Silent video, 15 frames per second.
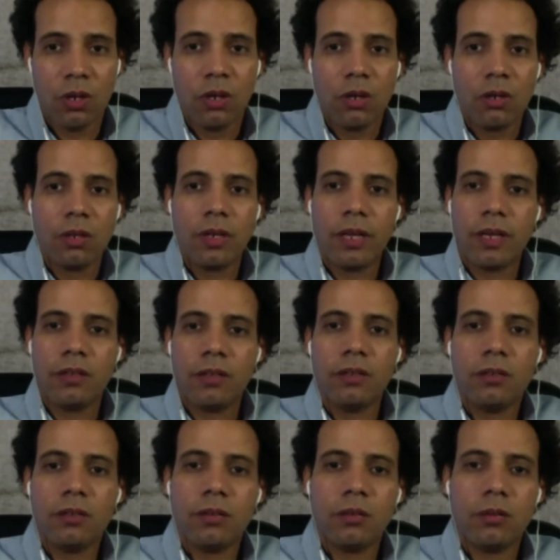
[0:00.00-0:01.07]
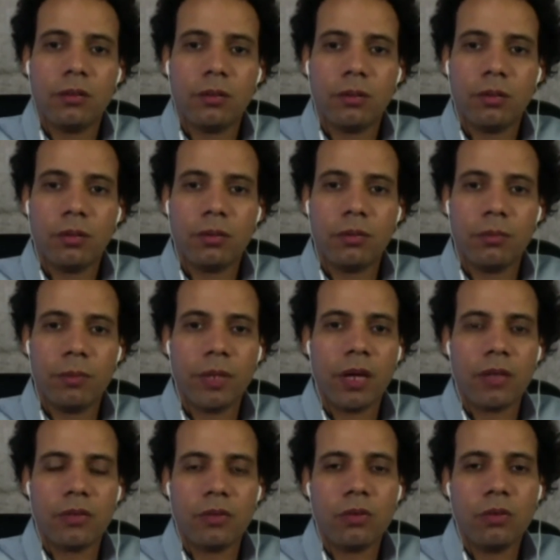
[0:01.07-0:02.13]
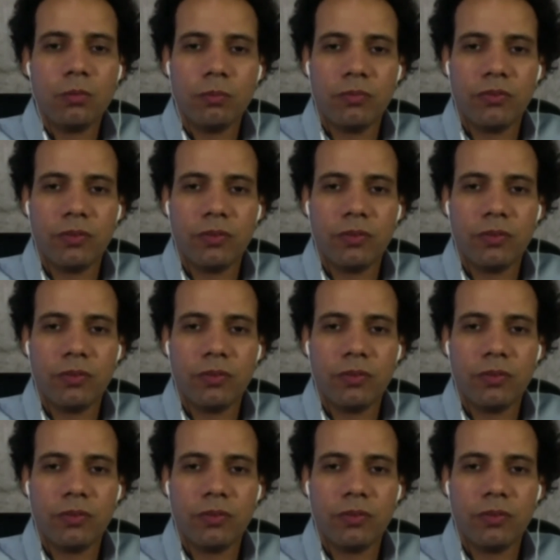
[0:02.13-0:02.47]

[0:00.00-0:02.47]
لكن آه، بيعاصرهم في